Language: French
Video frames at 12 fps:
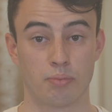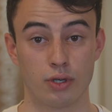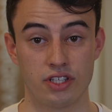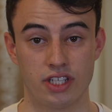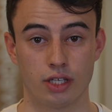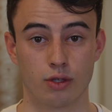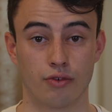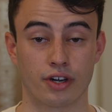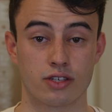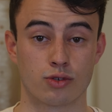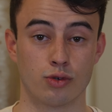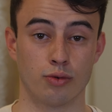politiques
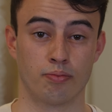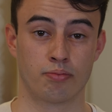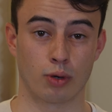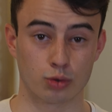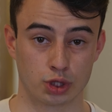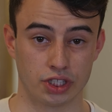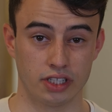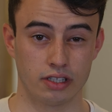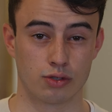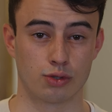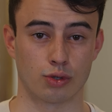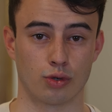devraient se
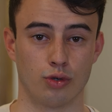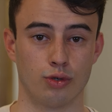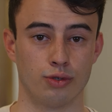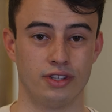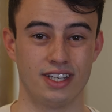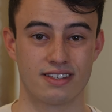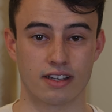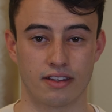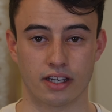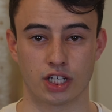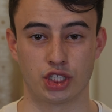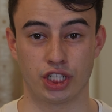pencher sur le
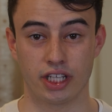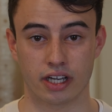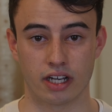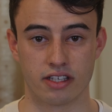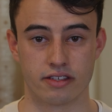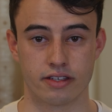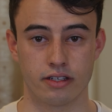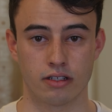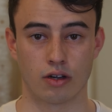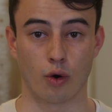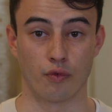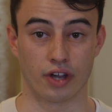désintérêt généralisé
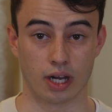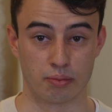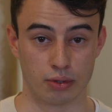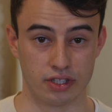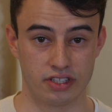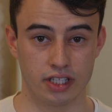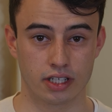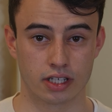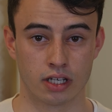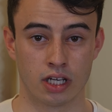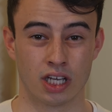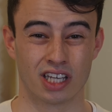envers la
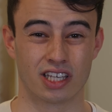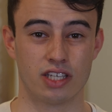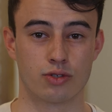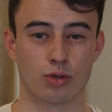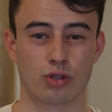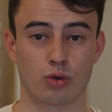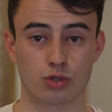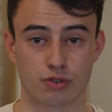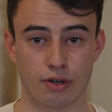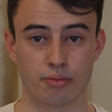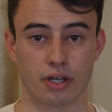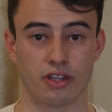politique qui se
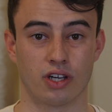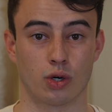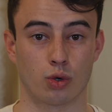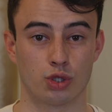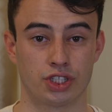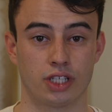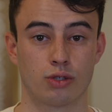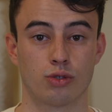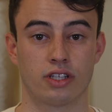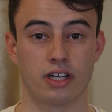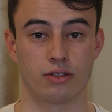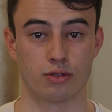transforme en un rejet
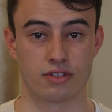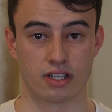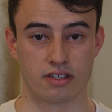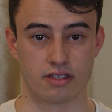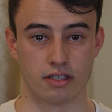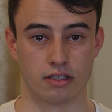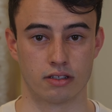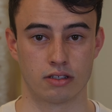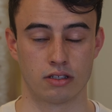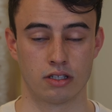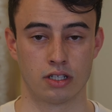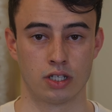total de celle-ci.
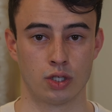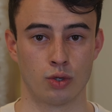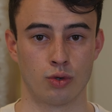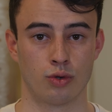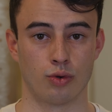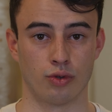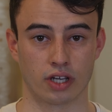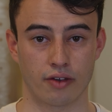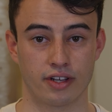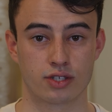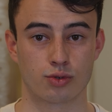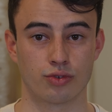Une
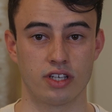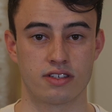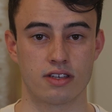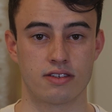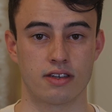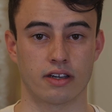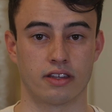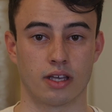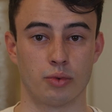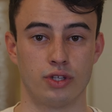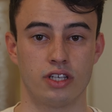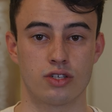réflexion nécessaire est
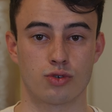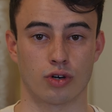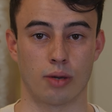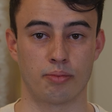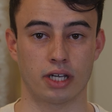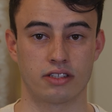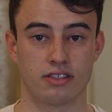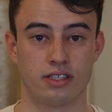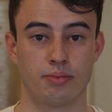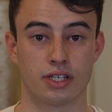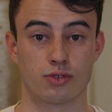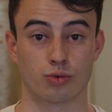à mener sur la
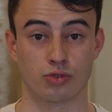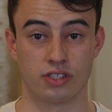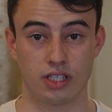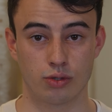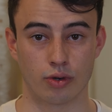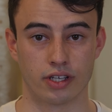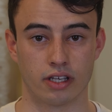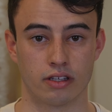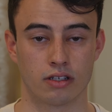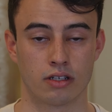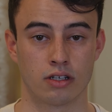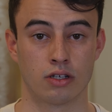participation
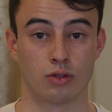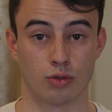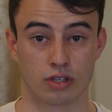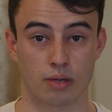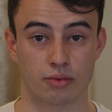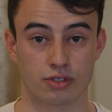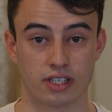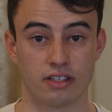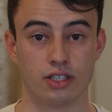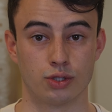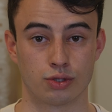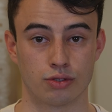citoyenne, notamment
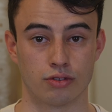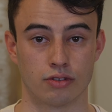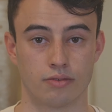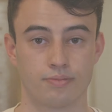celle des jeunes.